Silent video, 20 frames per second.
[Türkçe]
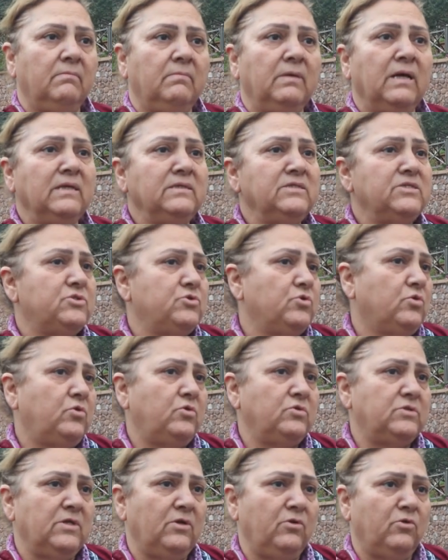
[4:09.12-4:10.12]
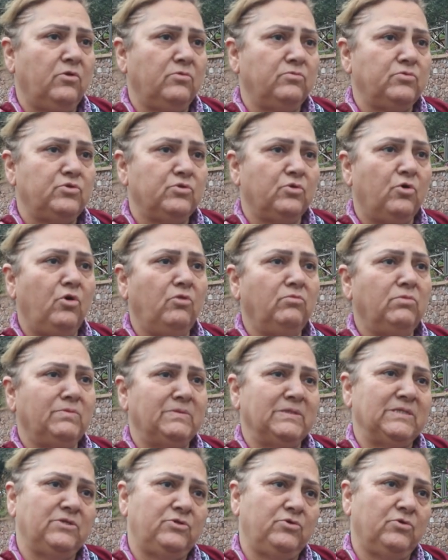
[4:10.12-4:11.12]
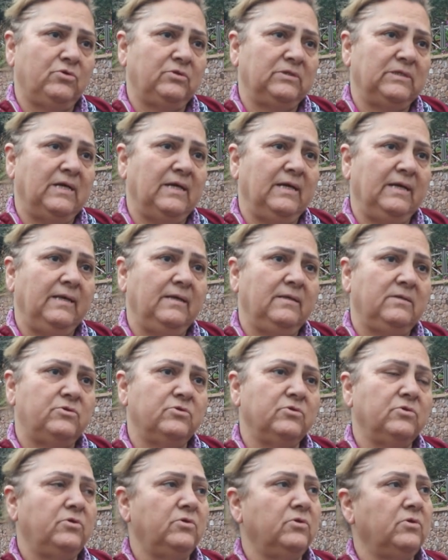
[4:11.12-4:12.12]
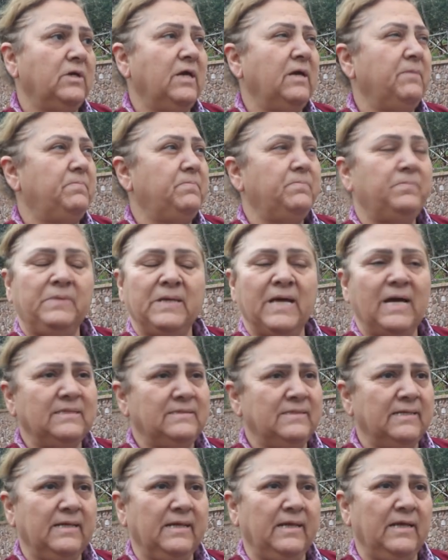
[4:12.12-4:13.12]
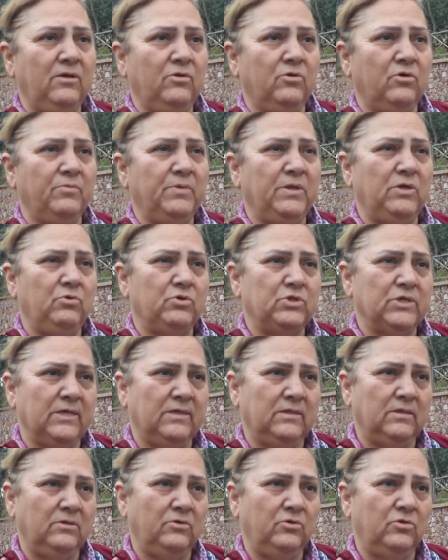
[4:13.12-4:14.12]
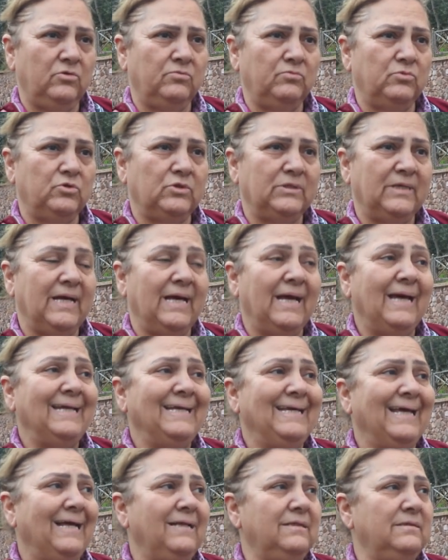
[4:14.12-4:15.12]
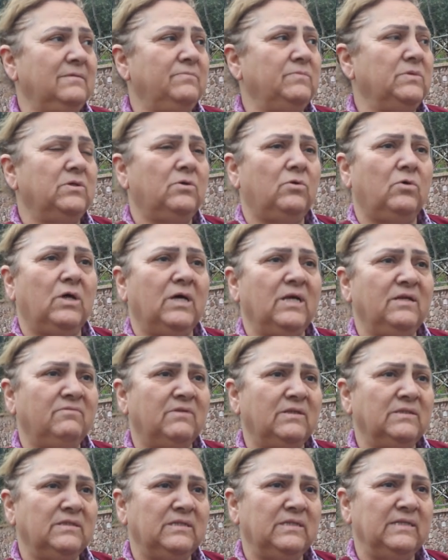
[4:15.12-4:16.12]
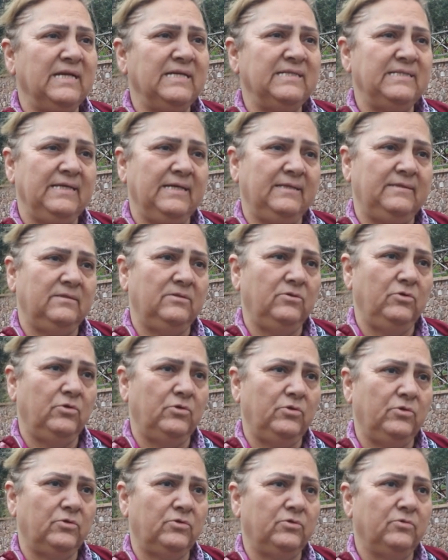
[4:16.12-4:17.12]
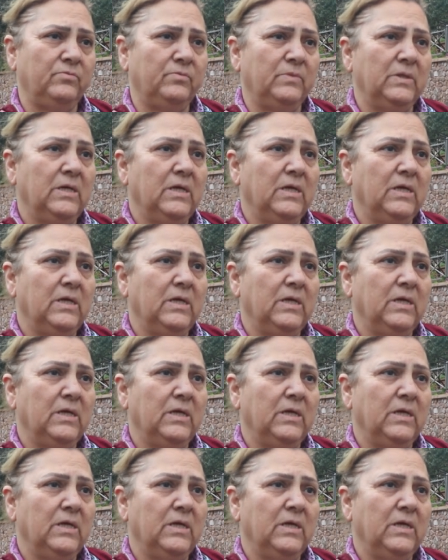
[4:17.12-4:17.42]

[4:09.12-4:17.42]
Bence çok güzel olmuş. Olmaması çok daha iyi. Çünkü hep her sene geliyorum, iki üç ay kalıyorum burada. Her geldiğimde o hayvanların eziyetini görüyordum.